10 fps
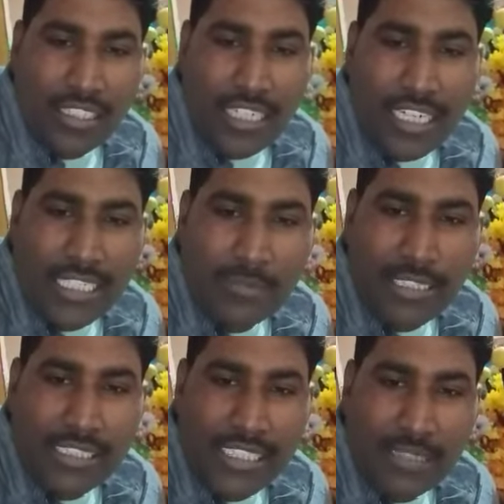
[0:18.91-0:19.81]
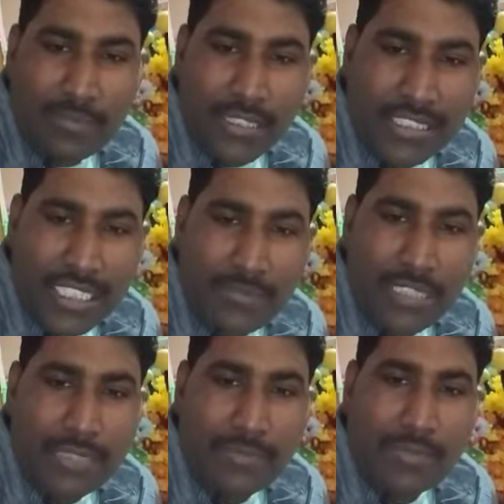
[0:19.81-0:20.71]
आठ बज के पंद्रह
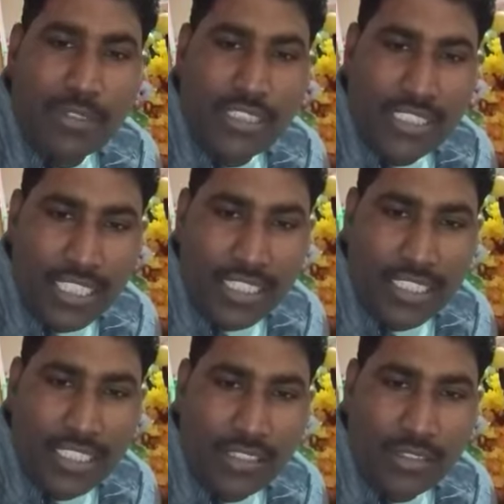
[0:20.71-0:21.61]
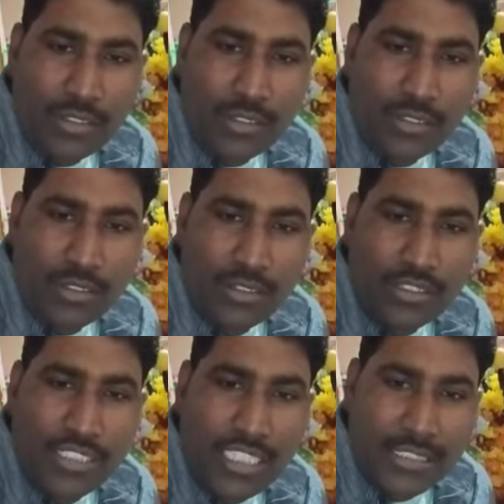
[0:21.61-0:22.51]
मिनट पे वो स्टार्ट है और
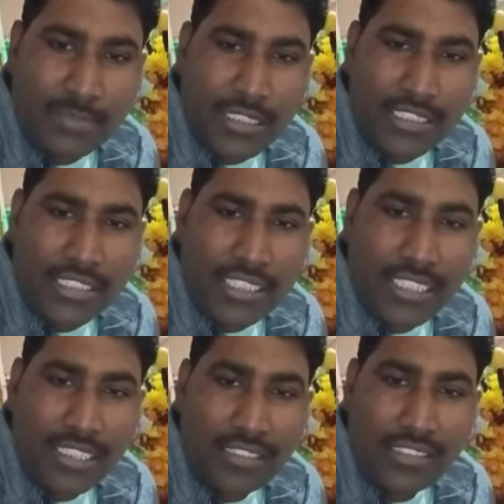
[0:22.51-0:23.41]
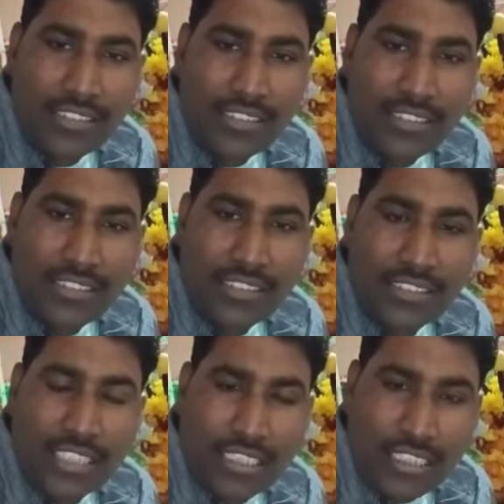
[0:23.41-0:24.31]
दस बज के
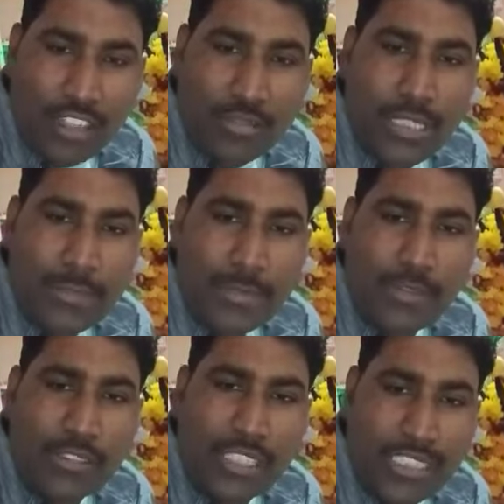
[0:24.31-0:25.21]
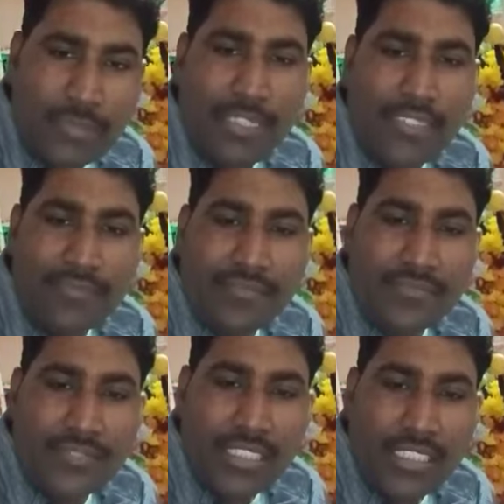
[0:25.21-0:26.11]
सत्तावन मिनट पे वो ख़त्म है
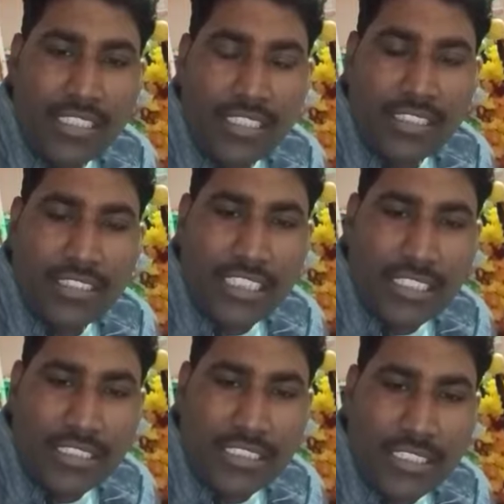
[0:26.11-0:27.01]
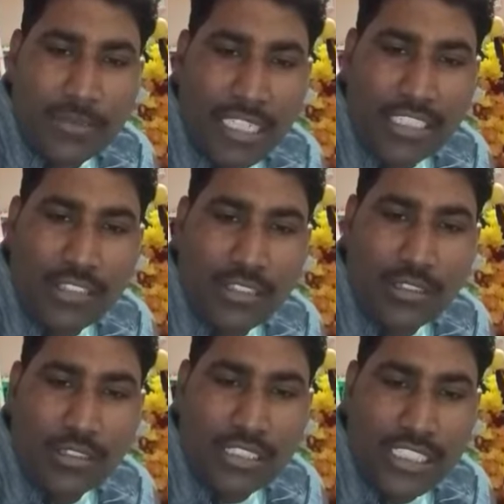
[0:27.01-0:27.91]
जिस किसी भाई को
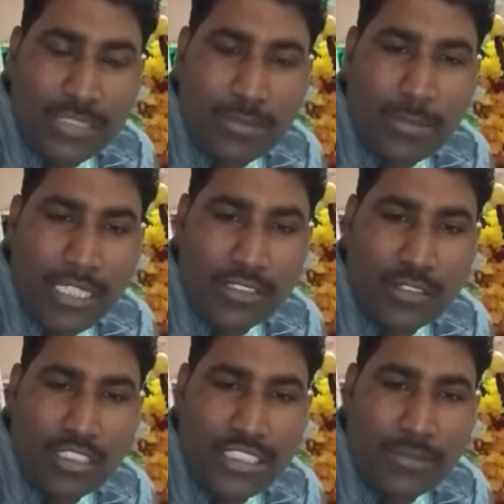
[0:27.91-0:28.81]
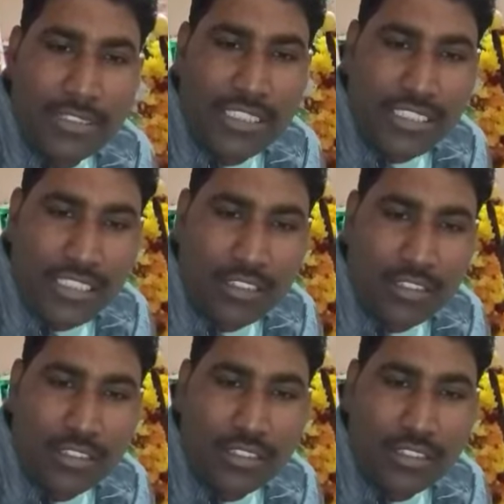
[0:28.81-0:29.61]
किसी भी भक्त को किसी भी शिष्य को